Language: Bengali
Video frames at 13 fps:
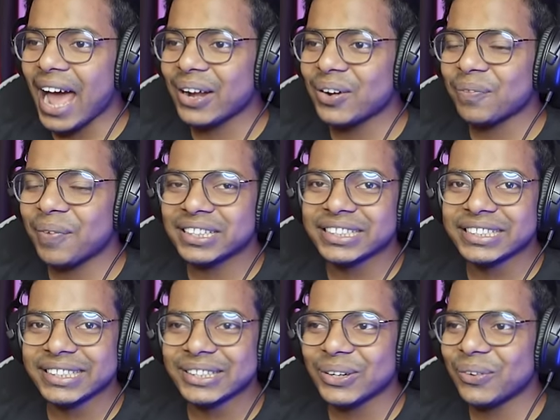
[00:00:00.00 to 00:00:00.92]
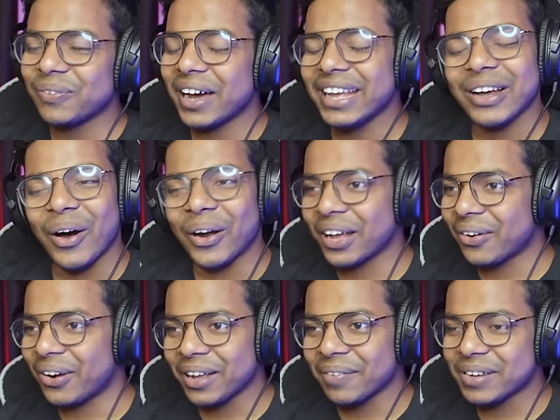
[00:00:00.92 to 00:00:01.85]
আয়রন পাচ্ছি তো ভাই অনেক
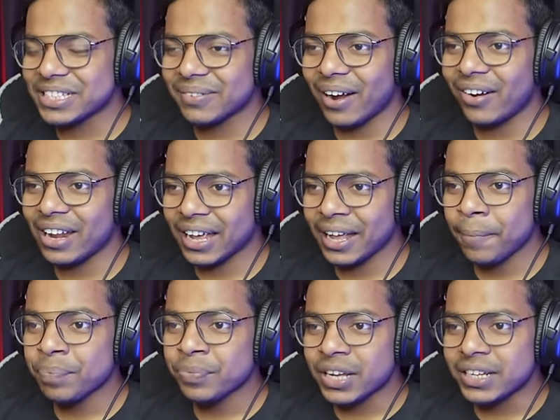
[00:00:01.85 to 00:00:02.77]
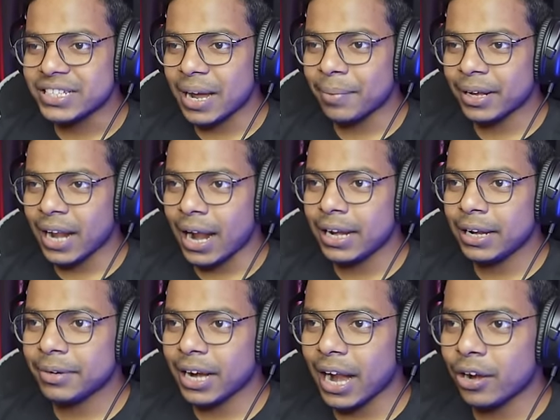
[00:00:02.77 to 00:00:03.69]
অনেক বেশি ভালো লাগে যে আমি এখানে
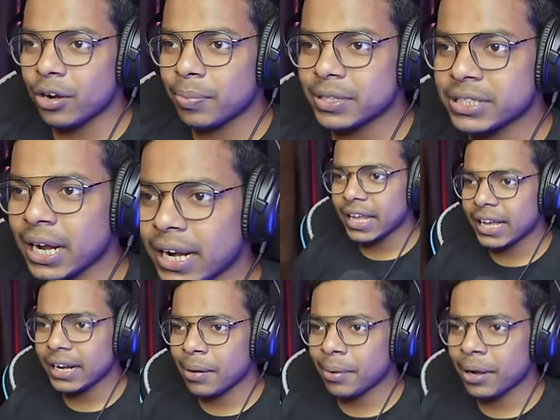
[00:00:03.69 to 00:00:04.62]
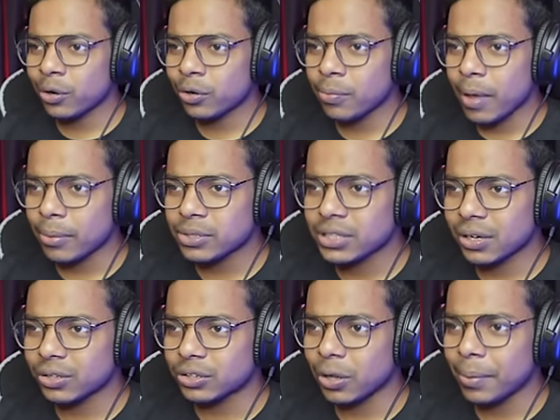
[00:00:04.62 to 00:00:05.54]
আনলিমিটেড আয়রন পাচ্ছি আর এখানে আমাকে কোনো ব্যবস্থা
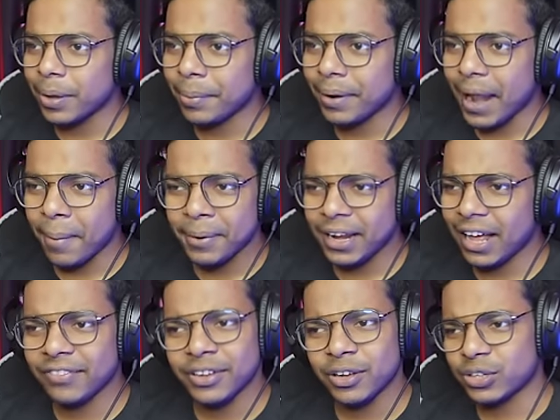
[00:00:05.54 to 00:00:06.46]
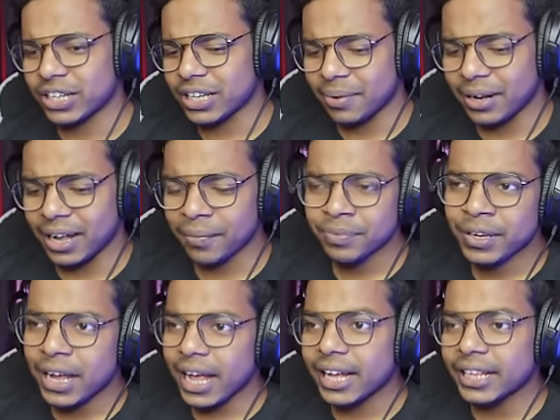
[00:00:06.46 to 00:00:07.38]
করতে হবে এবার লাফিয়ে লাফিয়ে ওঠা যাবে না
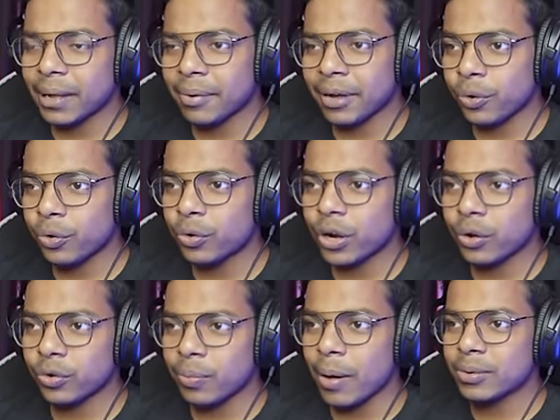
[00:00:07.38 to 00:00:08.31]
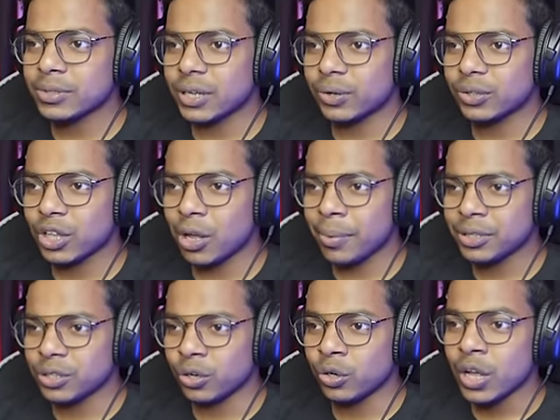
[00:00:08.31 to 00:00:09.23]
এখানে আমাকে কোনো না কোনো ব্যবস্থা করতে হবে
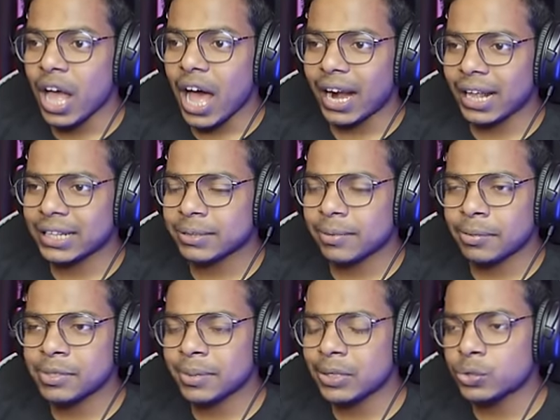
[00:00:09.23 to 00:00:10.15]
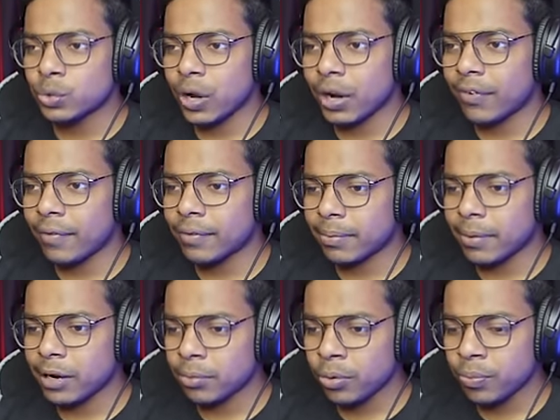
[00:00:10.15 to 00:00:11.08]
চলো আর আজকে ভাবছি ভাই সুগার ফার্মটা
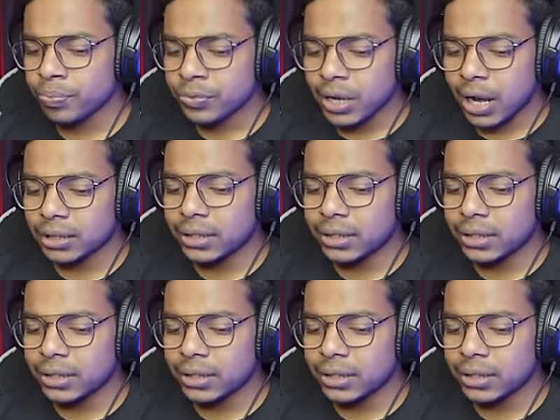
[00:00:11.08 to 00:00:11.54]
বানাবো আর